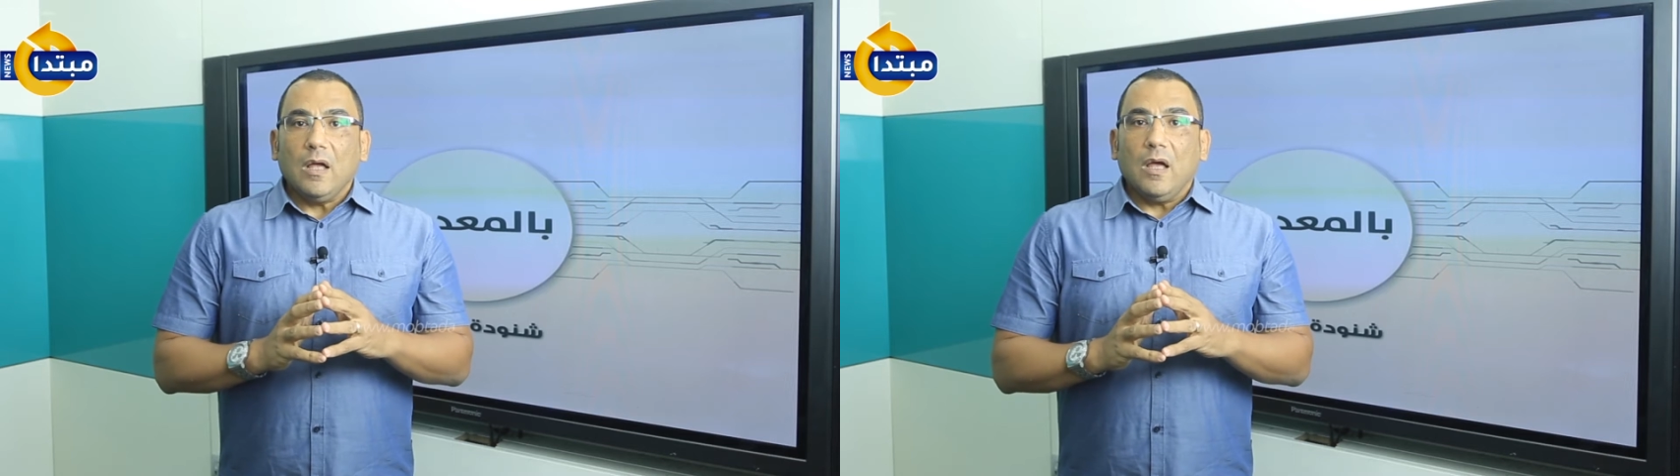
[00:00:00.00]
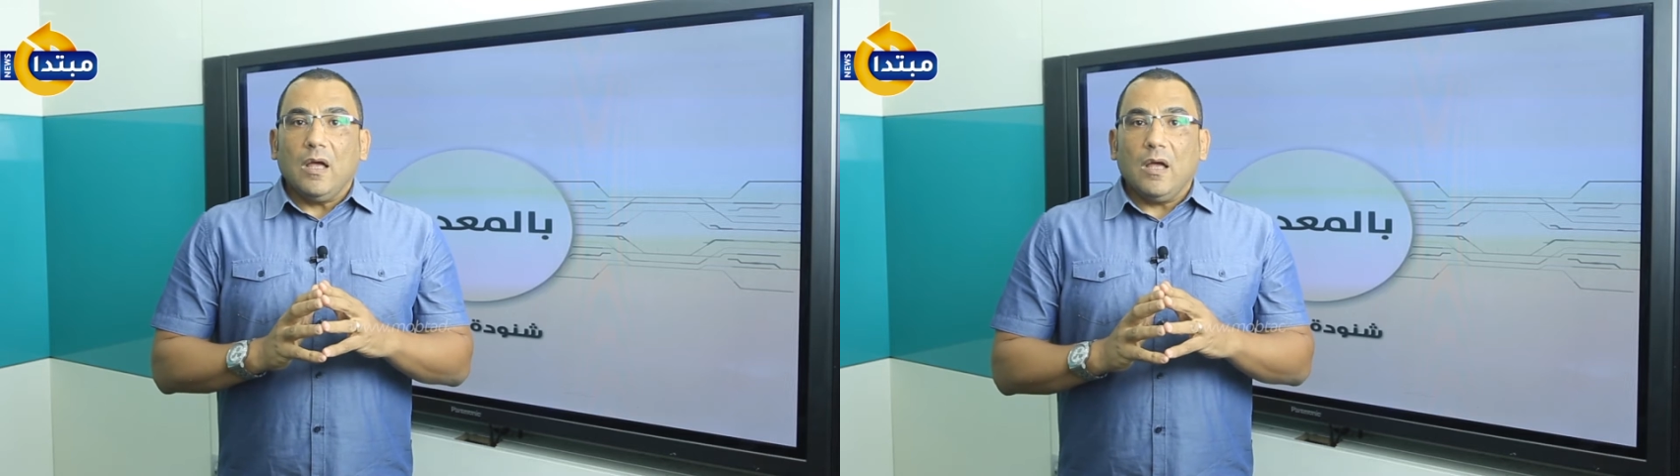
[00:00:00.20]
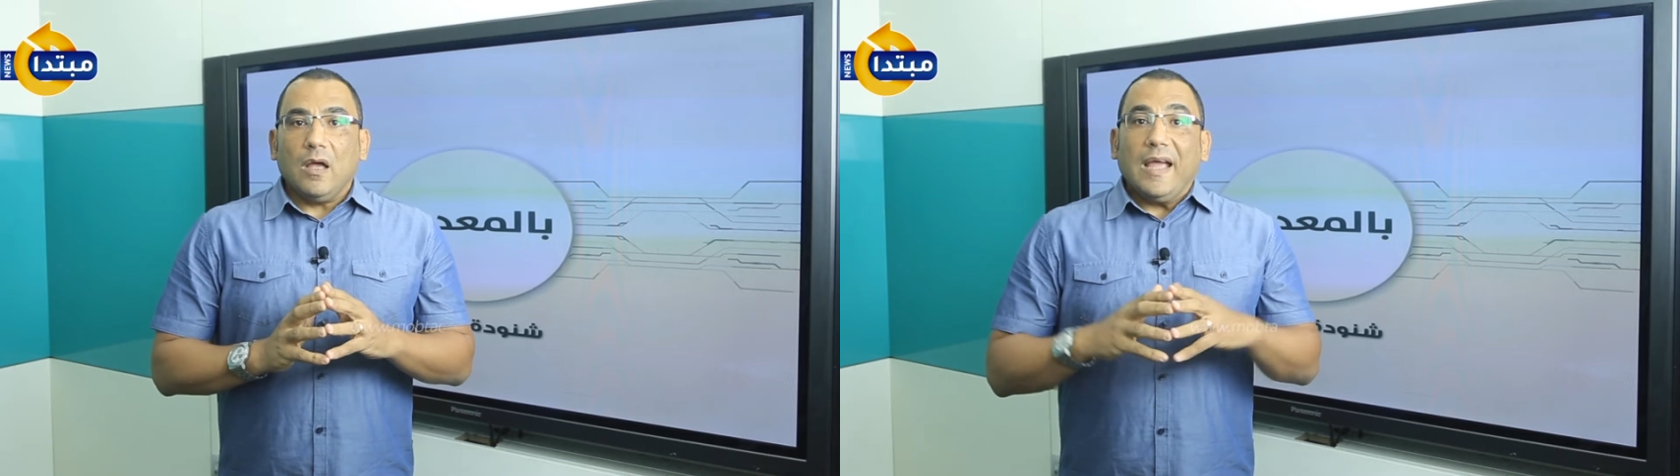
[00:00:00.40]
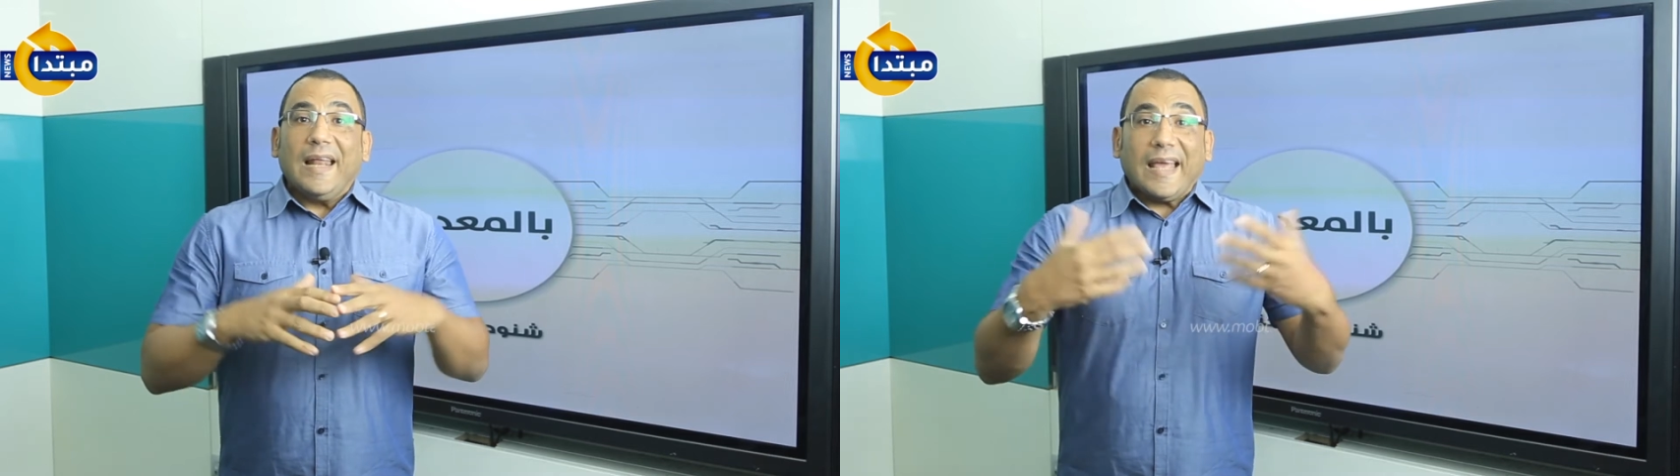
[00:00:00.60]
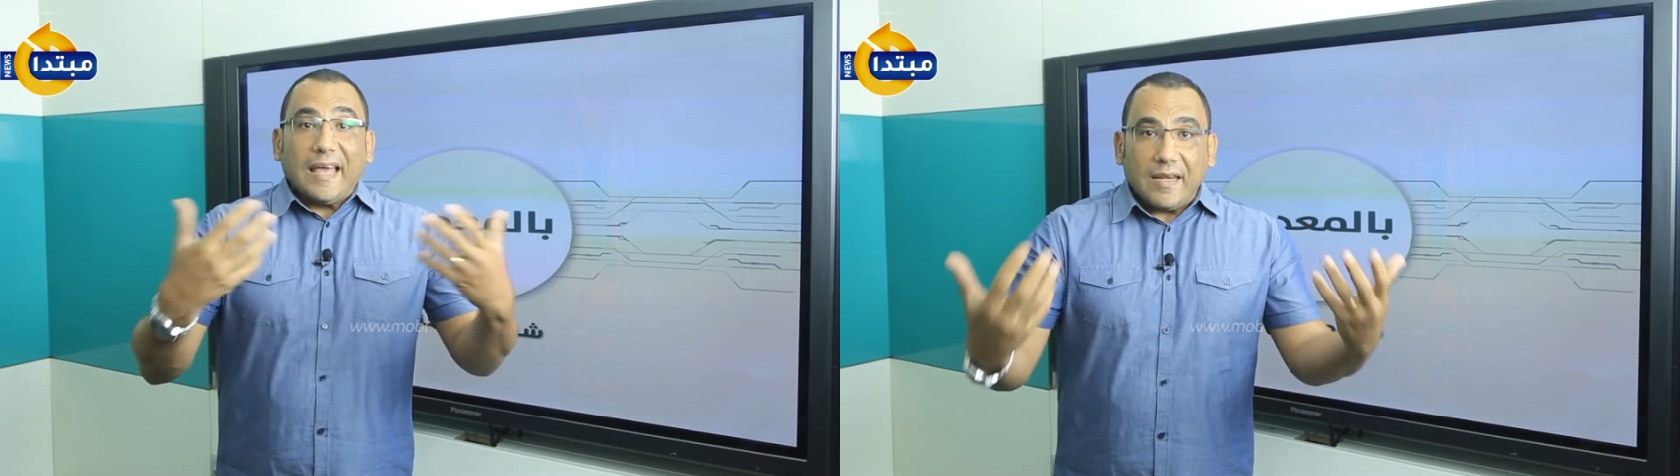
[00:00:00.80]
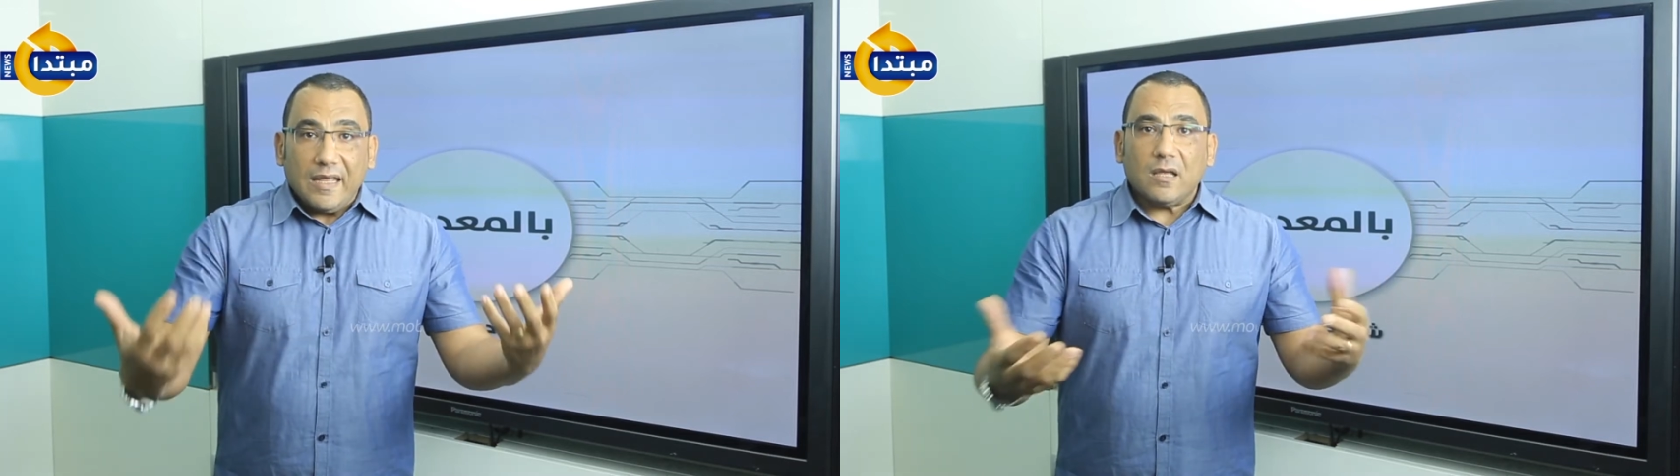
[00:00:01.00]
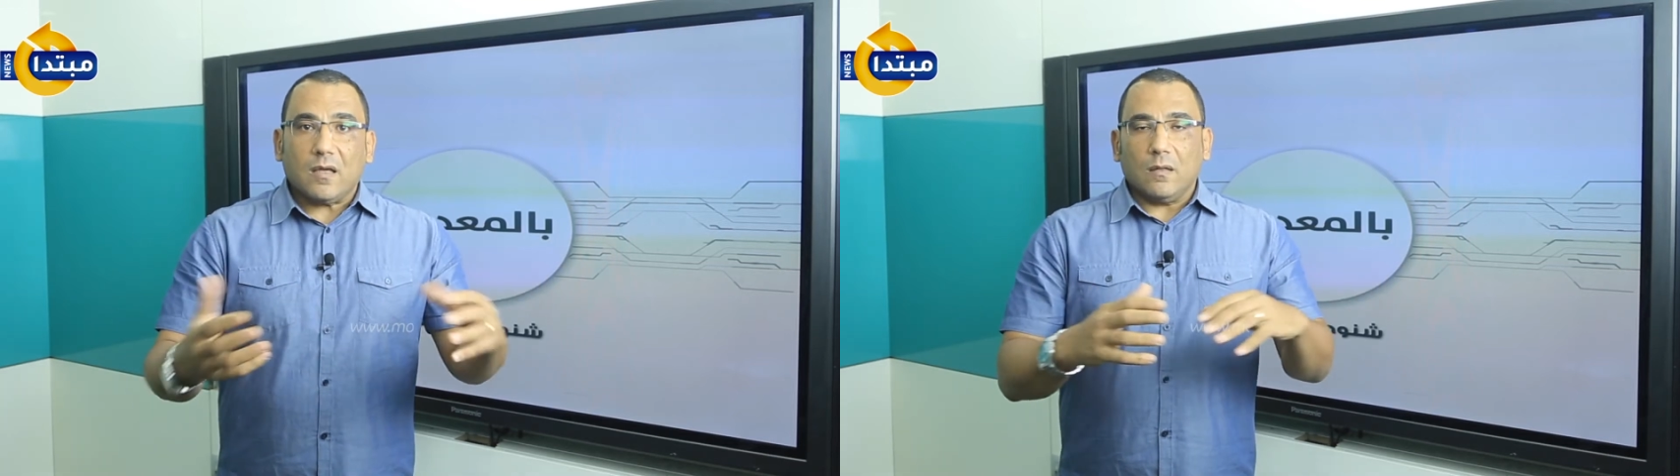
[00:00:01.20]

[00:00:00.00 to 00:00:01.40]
آه، الخريج